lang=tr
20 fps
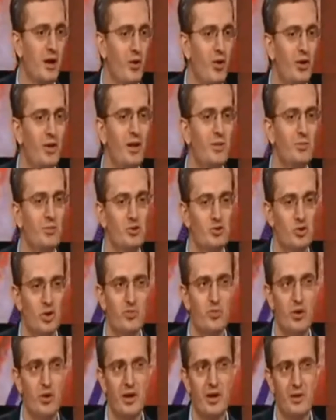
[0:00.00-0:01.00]
E, o anlamda
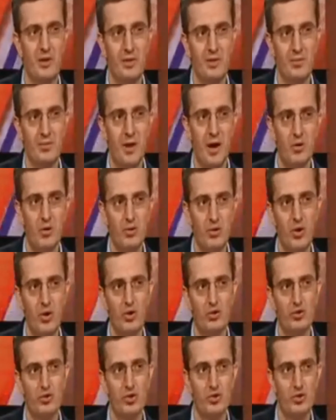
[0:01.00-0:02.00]
çok böyle
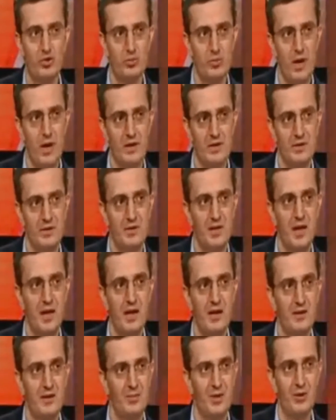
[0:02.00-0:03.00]
makro çözümler
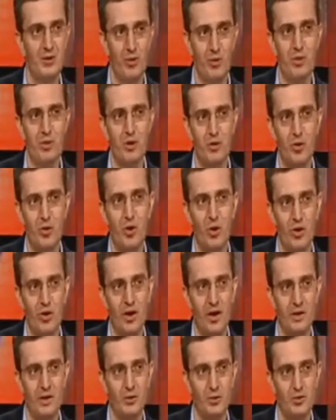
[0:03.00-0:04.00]
değil, mikro mikro
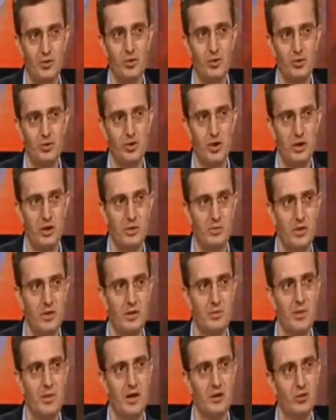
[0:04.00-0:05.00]
yani küçük küçük
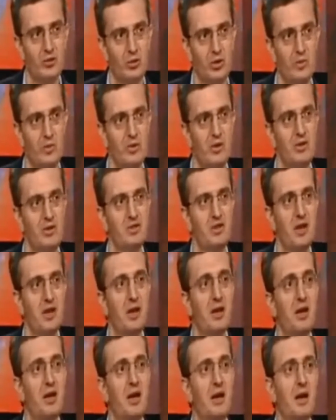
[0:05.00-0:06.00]
adımların belki küçük olabileceği. Küçük
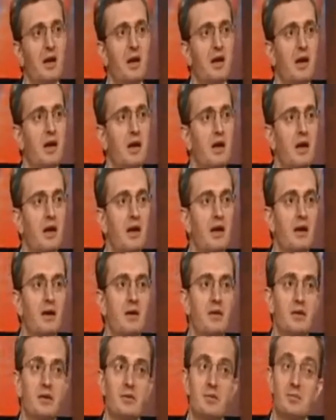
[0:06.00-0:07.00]
adımlarla ilerleyecek e,
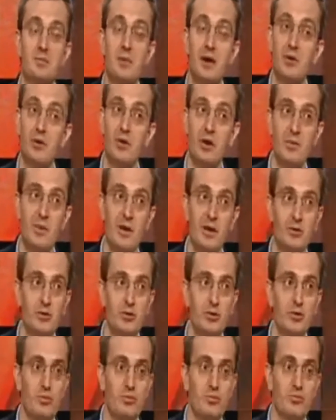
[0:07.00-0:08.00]
süreç. Ben öyle
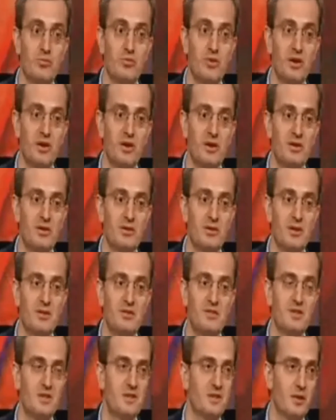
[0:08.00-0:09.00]
bekliyorum ve
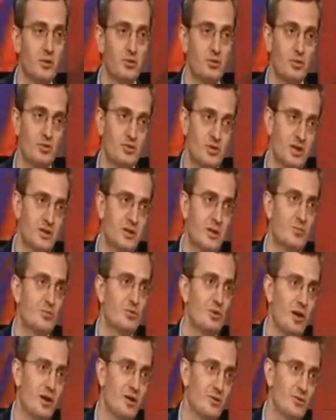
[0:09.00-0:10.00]
neticede Davutoğlu
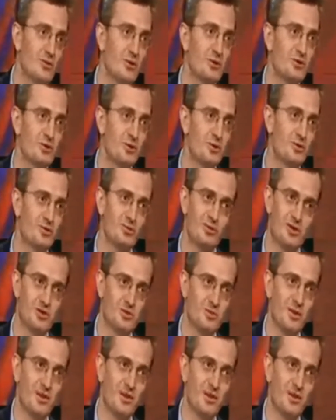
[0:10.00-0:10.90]
zaten bunlarla uğraşıyordu, evet.